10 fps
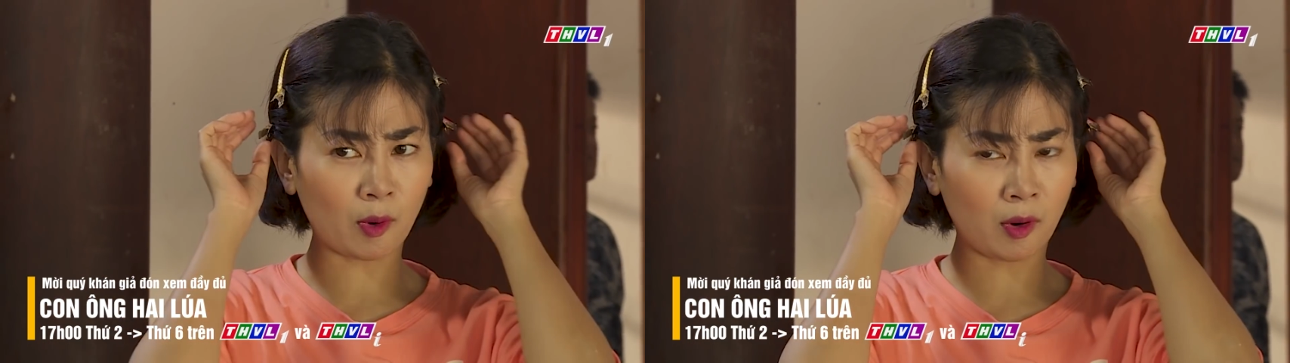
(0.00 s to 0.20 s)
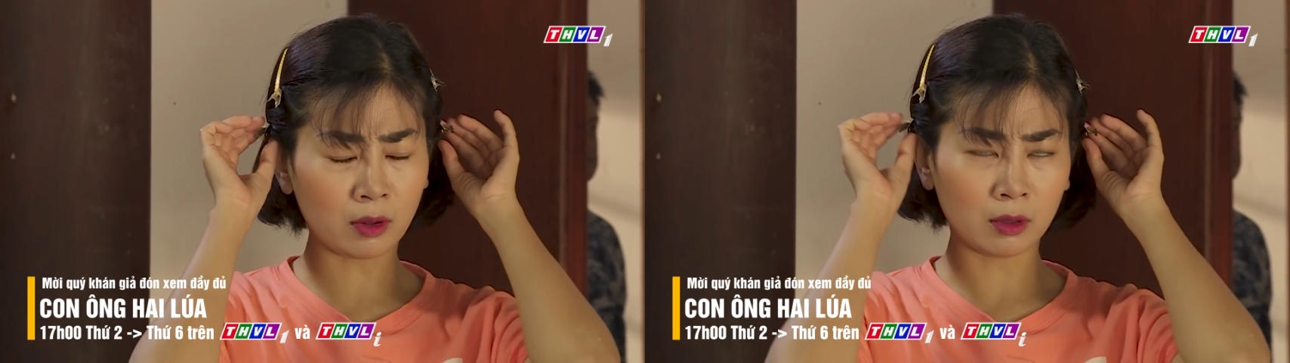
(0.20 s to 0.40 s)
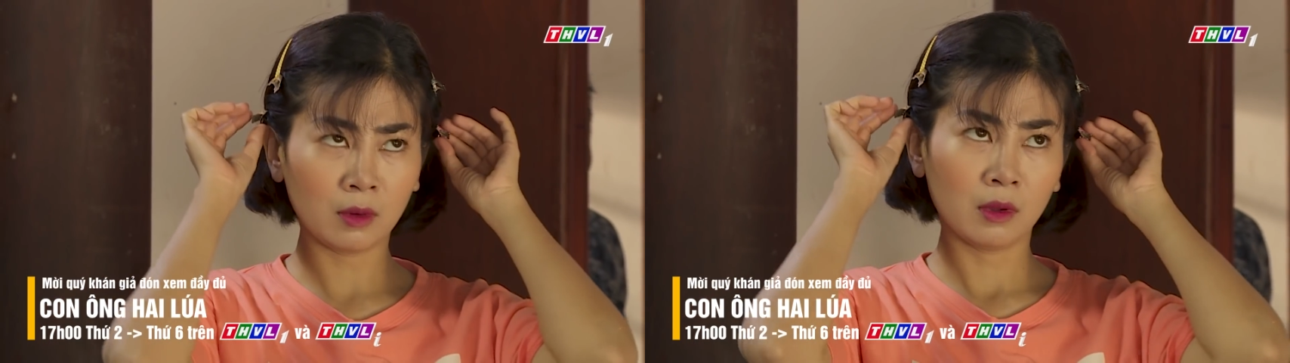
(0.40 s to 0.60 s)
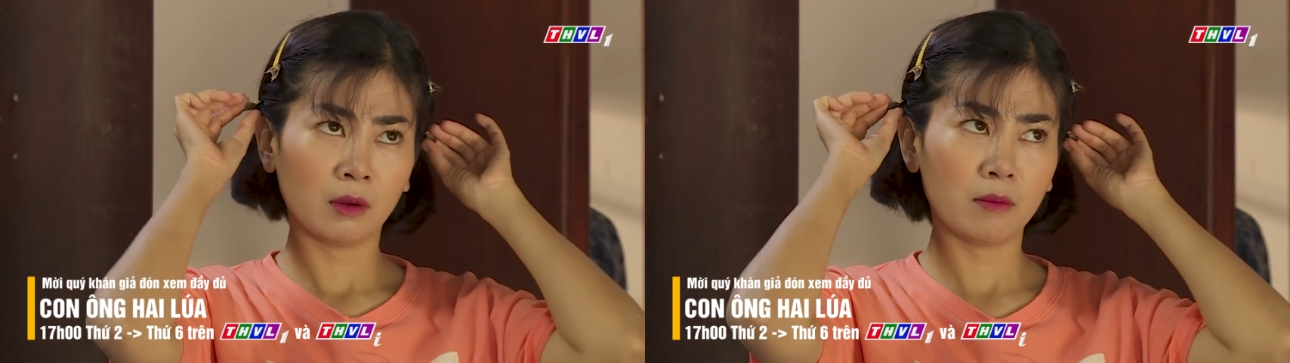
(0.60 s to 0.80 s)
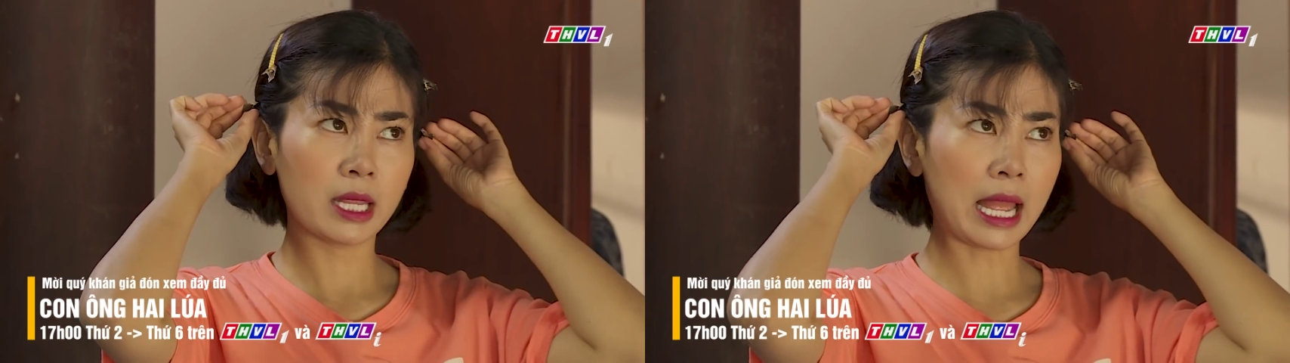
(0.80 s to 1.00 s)
Ôi,
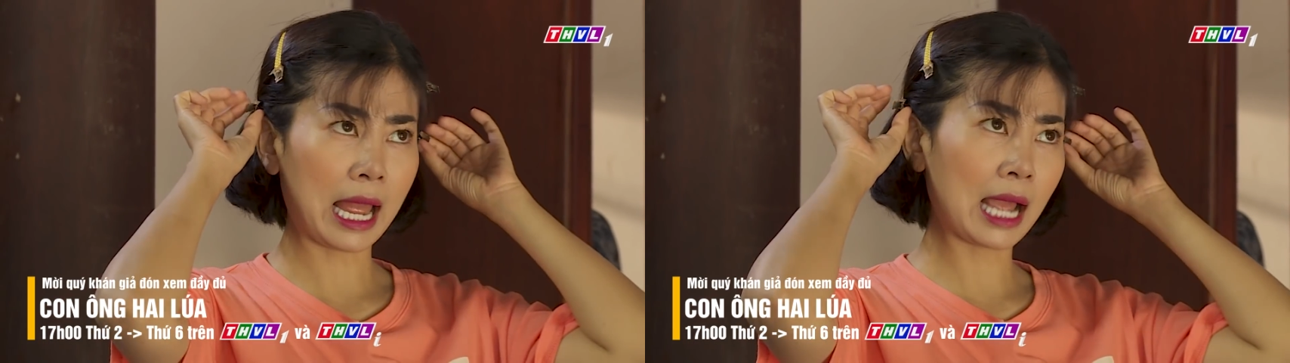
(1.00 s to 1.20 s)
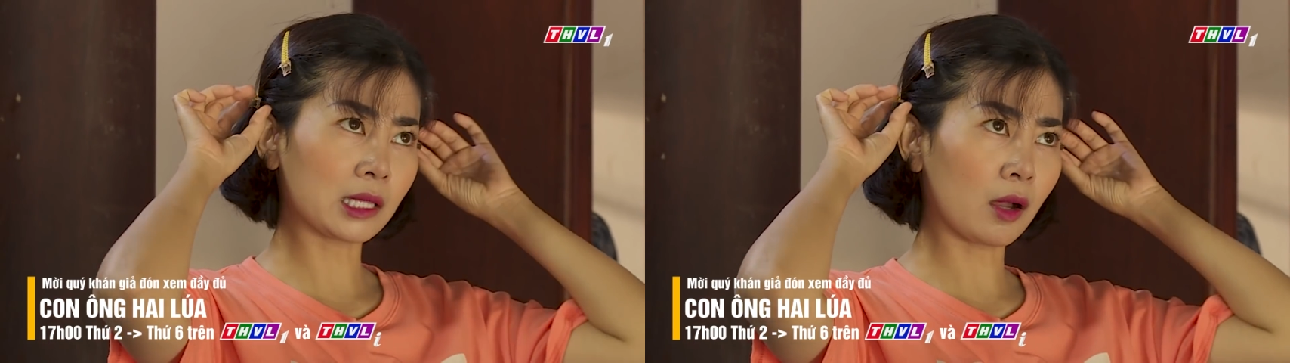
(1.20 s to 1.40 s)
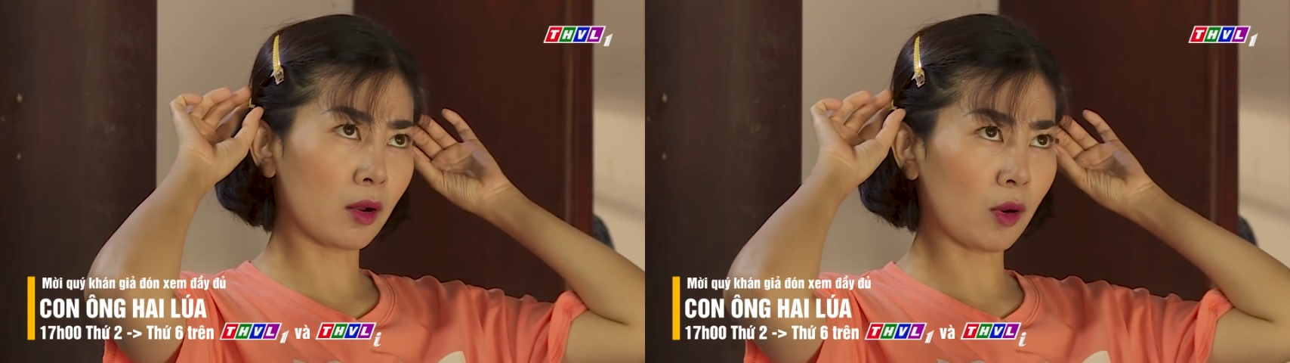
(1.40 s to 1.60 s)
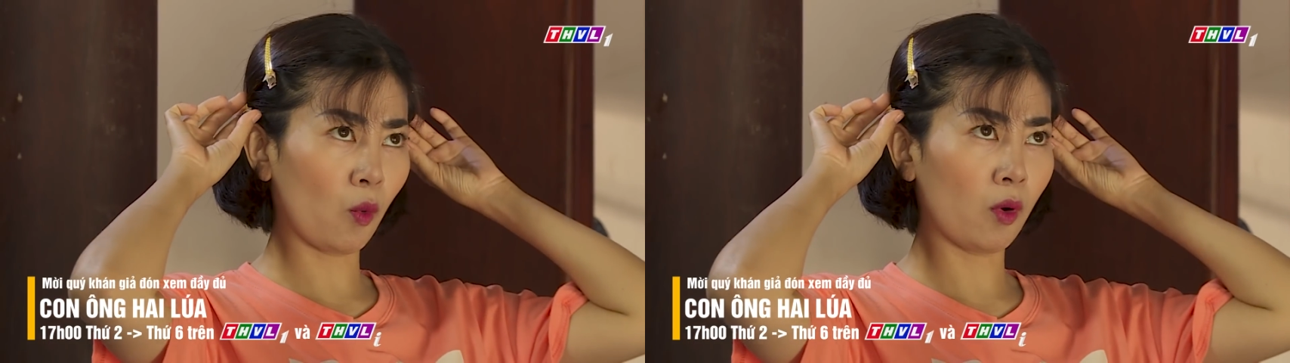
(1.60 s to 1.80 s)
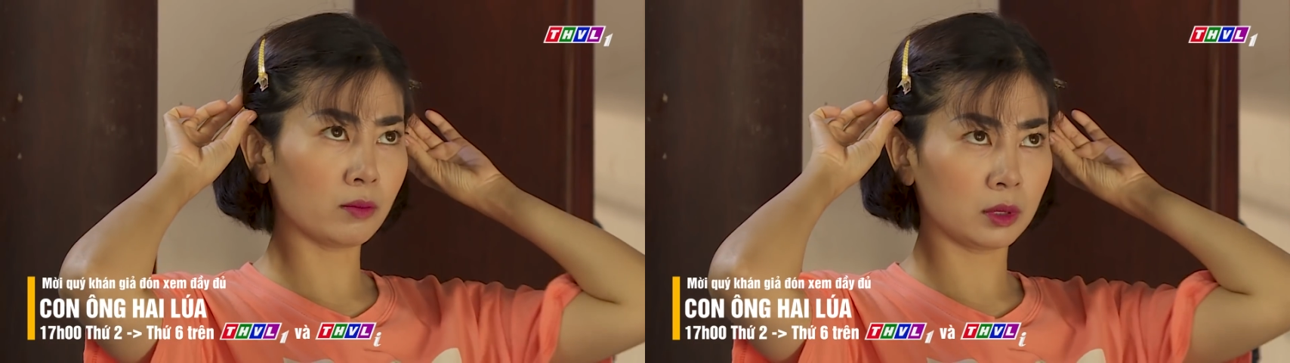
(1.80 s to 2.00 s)
biết giày hai tấc có đủ
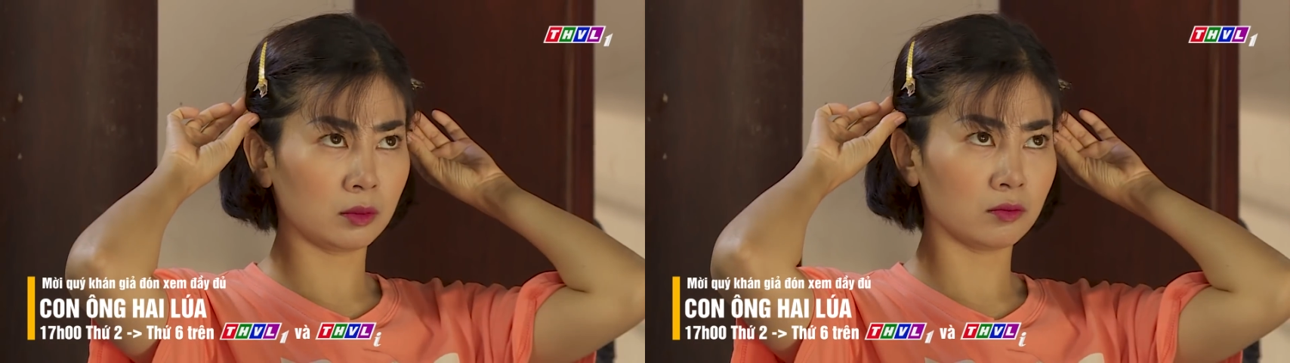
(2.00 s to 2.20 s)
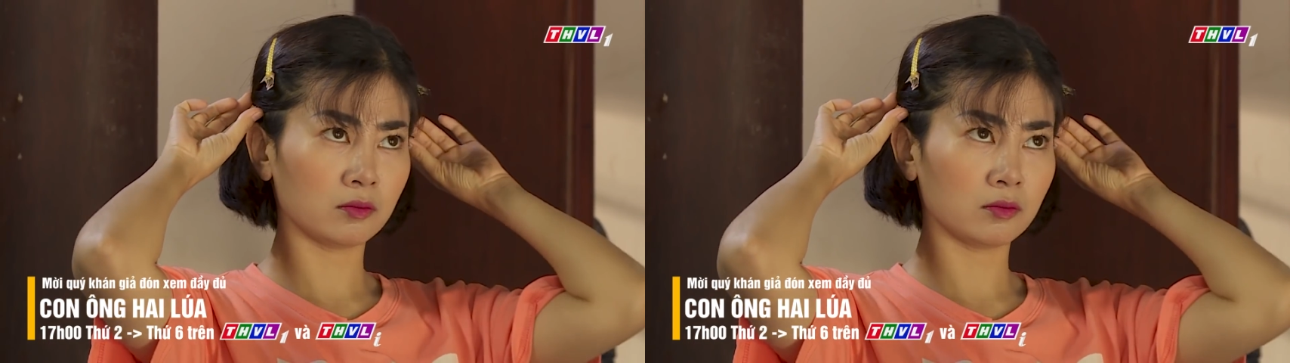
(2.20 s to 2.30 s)
không nữa.